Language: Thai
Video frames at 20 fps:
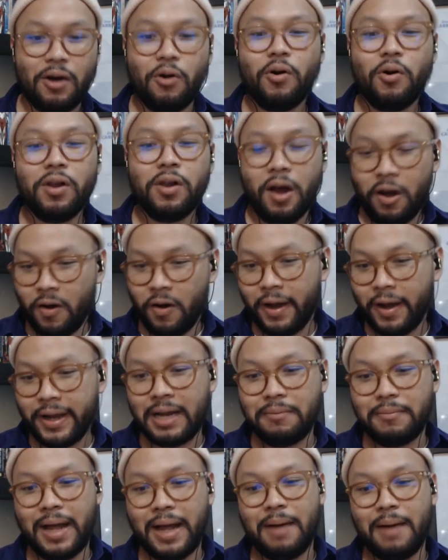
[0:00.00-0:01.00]
หลายๆคนรอคอ
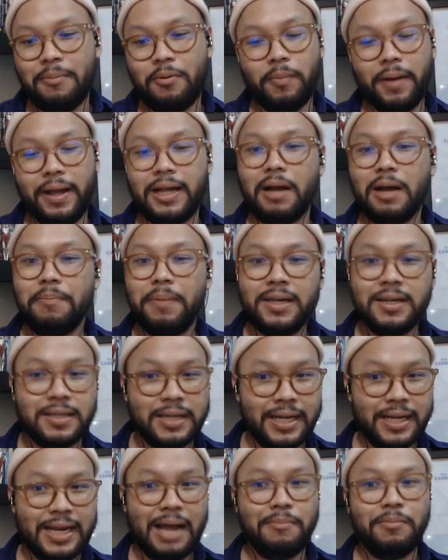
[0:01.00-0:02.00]
ยกันมาผมเองก็เป็น
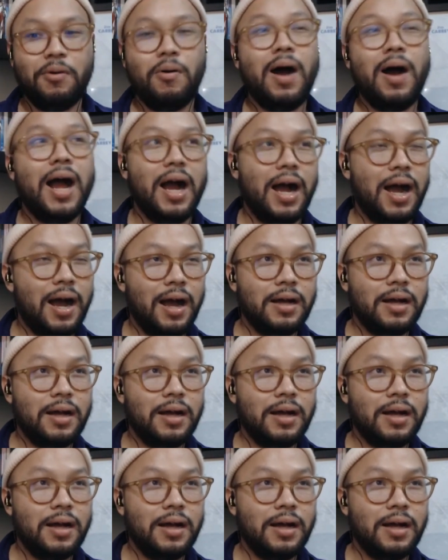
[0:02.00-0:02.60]
หนึ่งในนั้นเพราะว่า